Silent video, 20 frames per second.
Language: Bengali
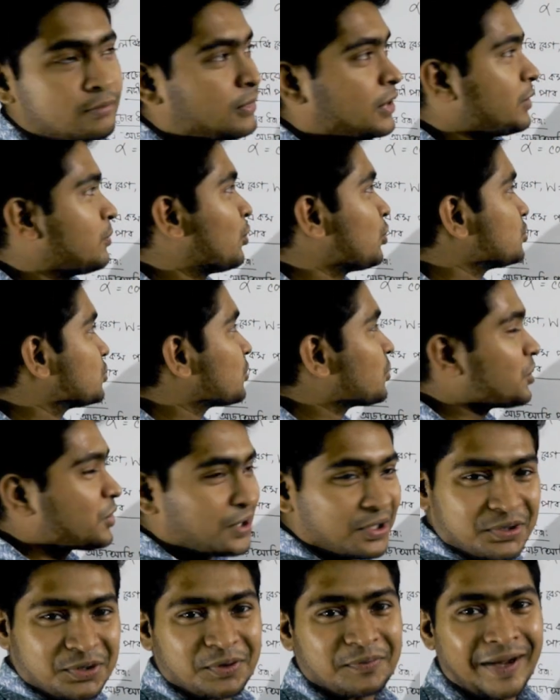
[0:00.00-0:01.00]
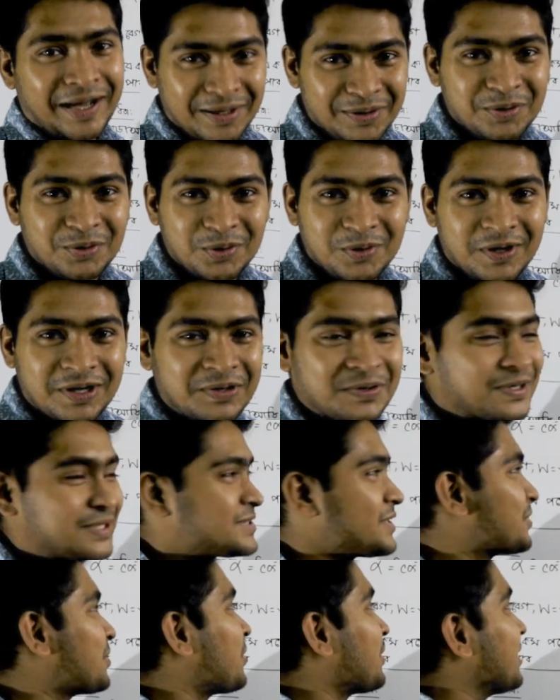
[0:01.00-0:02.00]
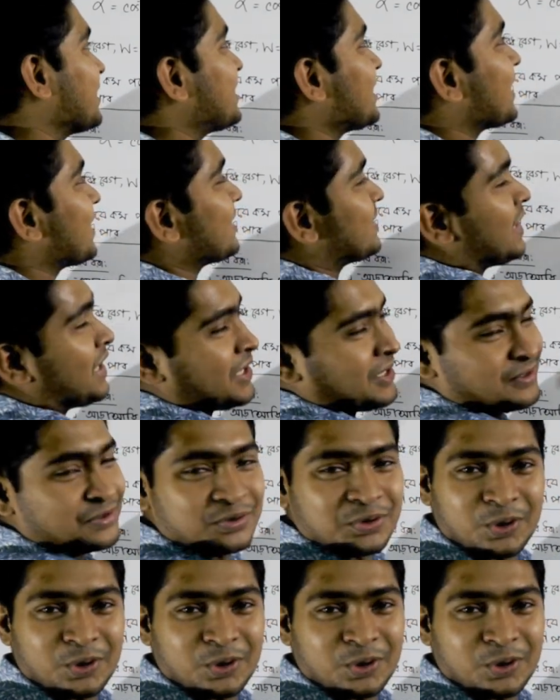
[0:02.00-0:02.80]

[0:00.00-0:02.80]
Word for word: মানে বন জঙ্গল হলে তো ভালো লুকানোর রাস্তা ধরো এইদিকে তার